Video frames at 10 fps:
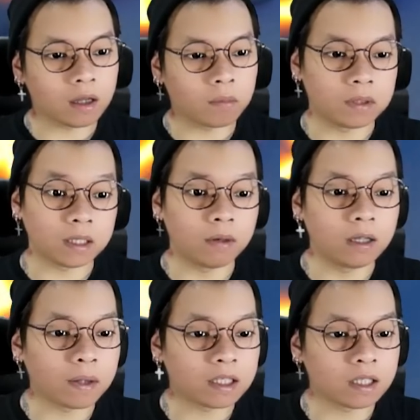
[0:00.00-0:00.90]
bisa beli
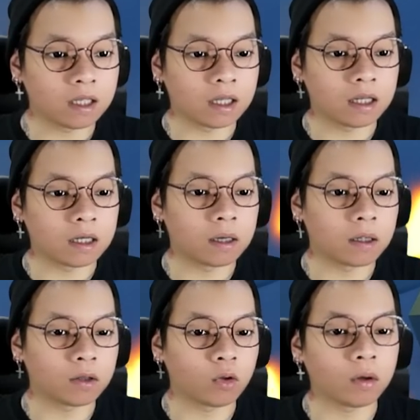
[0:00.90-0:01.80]
pet uh,
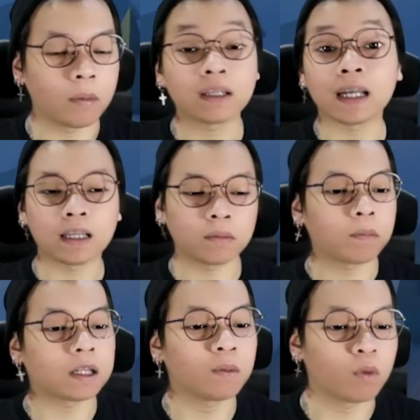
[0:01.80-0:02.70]
apa thread pet
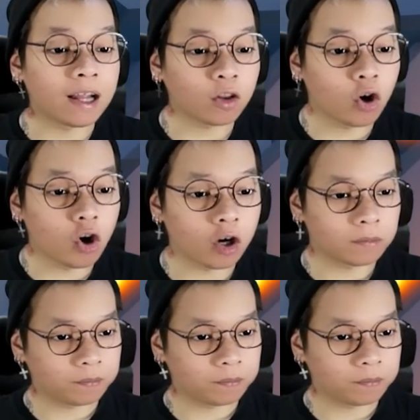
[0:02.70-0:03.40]
simulator